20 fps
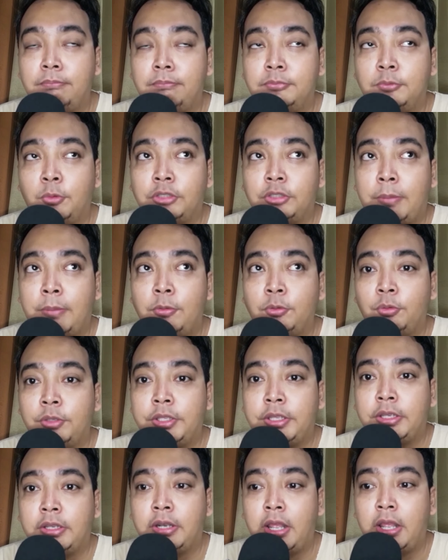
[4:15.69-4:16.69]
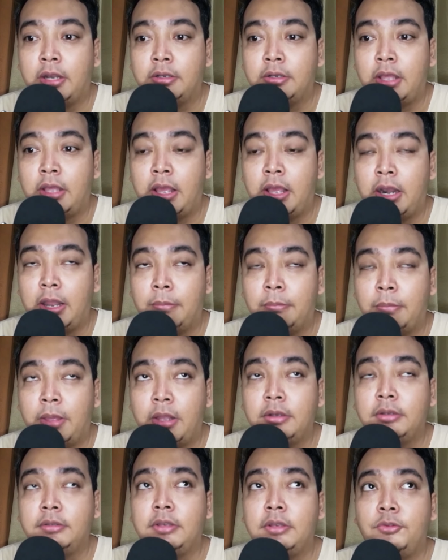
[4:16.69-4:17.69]
terutama untuk iklan
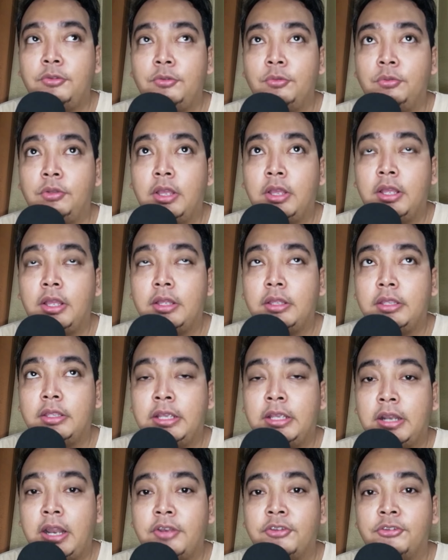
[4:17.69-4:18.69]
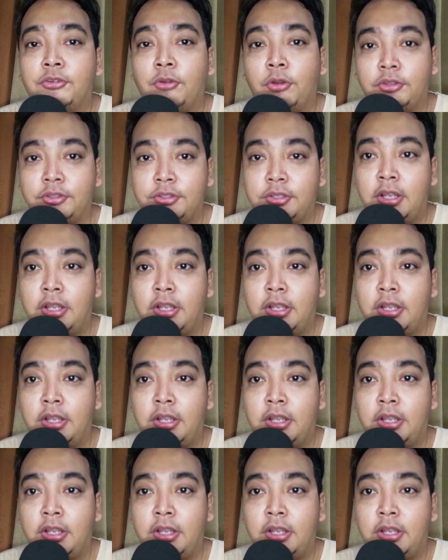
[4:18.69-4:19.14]
halaman dan juga iklan shorts ya.